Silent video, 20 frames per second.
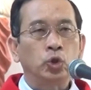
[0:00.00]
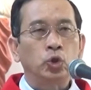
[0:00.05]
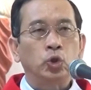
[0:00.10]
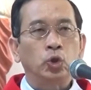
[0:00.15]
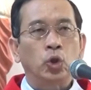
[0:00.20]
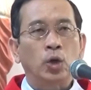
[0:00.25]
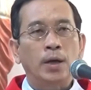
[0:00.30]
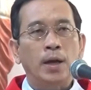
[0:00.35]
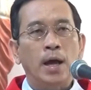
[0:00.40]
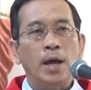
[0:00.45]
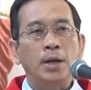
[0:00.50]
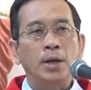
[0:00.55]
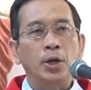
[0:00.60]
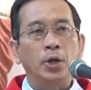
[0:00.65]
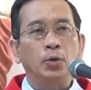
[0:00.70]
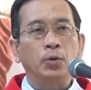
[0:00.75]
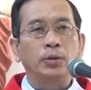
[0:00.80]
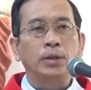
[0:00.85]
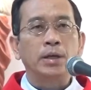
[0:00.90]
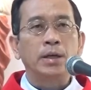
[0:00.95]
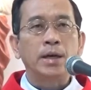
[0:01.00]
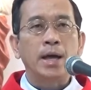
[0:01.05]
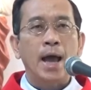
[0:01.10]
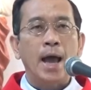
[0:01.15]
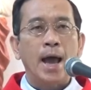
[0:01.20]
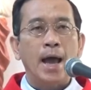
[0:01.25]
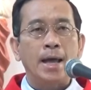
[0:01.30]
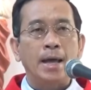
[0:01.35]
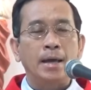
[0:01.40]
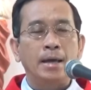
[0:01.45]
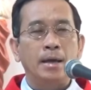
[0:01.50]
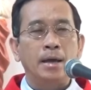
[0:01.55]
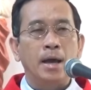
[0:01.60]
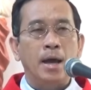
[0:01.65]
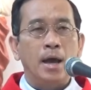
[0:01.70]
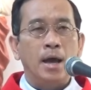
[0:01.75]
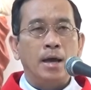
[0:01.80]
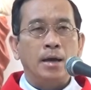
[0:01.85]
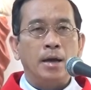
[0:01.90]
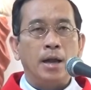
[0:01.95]
cho nên điều thứ hai
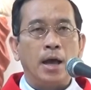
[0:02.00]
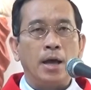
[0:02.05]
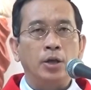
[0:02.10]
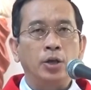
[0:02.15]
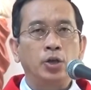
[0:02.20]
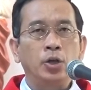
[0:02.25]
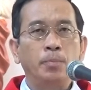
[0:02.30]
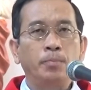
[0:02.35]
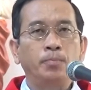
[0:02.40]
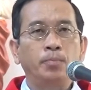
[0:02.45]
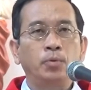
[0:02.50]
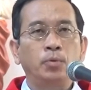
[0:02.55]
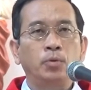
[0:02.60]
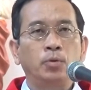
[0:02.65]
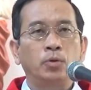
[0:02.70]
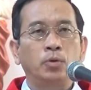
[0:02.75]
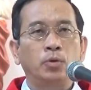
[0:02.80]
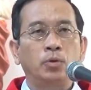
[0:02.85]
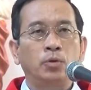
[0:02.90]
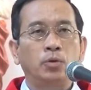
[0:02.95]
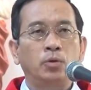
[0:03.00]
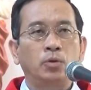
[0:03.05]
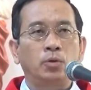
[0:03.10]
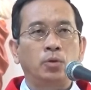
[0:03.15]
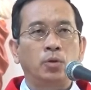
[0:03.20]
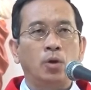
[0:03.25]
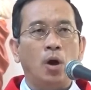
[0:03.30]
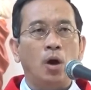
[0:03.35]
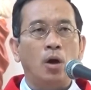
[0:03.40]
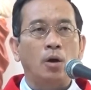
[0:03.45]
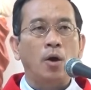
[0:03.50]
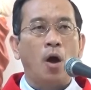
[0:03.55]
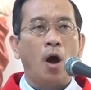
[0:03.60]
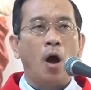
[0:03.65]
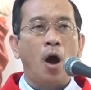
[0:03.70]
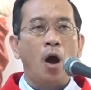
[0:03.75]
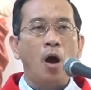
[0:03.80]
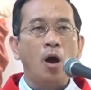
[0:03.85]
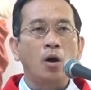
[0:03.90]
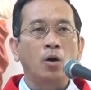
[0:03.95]
để giúp cho
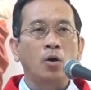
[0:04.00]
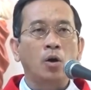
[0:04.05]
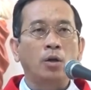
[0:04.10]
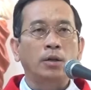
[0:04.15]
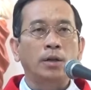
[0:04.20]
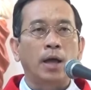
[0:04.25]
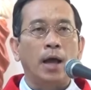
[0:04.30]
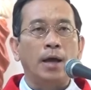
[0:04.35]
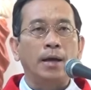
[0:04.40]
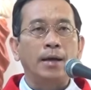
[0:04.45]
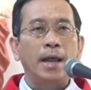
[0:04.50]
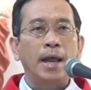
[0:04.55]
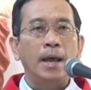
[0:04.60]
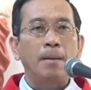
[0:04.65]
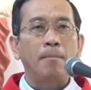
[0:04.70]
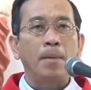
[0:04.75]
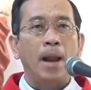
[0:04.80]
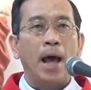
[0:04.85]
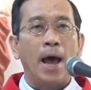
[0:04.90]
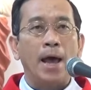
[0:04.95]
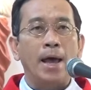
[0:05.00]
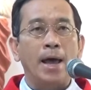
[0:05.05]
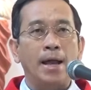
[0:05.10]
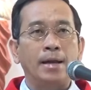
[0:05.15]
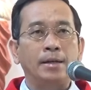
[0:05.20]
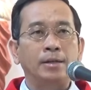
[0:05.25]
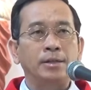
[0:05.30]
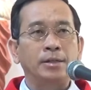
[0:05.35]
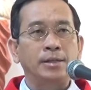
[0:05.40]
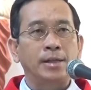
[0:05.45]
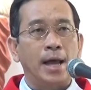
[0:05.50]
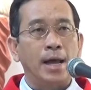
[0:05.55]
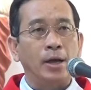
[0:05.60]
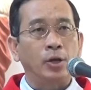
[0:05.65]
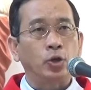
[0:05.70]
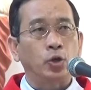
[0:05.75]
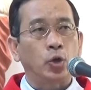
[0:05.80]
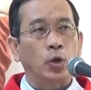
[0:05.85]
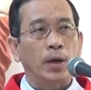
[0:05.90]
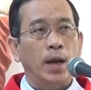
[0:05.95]
nó có thể đem lại ánh
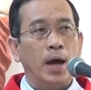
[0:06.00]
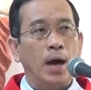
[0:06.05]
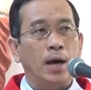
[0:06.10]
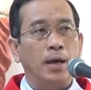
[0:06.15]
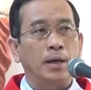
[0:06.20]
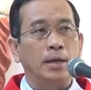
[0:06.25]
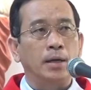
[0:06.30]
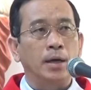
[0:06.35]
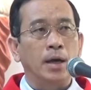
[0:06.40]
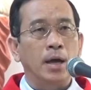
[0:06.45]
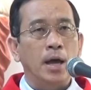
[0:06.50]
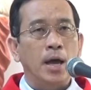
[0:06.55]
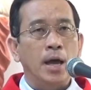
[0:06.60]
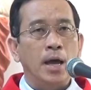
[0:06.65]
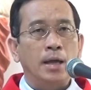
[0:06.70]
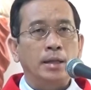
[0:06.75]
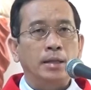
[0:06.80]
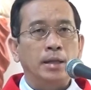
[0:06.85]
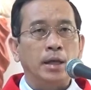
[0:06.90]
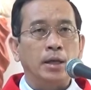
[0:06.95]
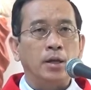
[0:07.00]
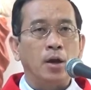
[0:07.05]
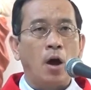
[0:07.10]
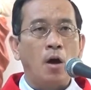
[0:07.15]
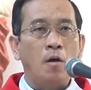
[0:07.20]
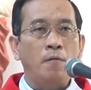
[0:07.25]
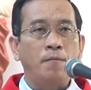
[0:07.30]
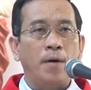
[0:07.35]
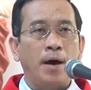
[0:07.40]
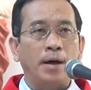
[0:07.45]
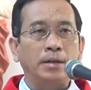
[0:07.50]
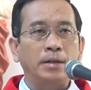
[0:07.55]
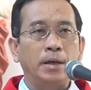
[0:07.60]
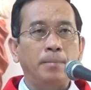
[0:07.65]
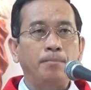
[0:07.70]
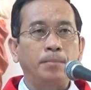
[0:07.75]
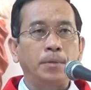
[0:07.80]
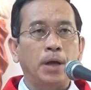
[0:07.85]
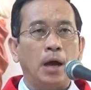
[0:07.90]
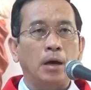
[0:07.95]
sáng cho đời thì nó phải
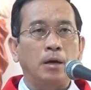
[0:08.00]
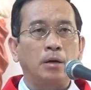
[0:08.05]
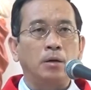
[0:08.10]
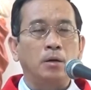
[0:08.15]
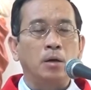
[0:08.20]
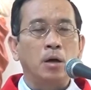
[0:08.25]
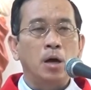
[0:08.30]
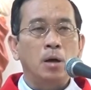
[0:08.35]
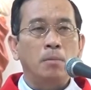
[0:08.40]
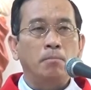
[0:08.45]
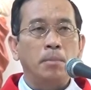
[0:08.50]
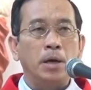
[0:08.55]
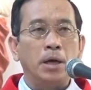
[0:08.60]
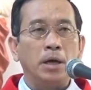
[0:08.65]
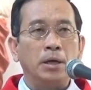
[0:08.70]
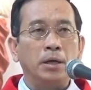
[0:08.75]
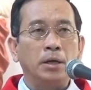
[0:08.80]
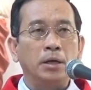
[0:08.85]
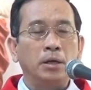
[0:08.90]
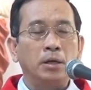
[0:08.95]
chấp nhận bị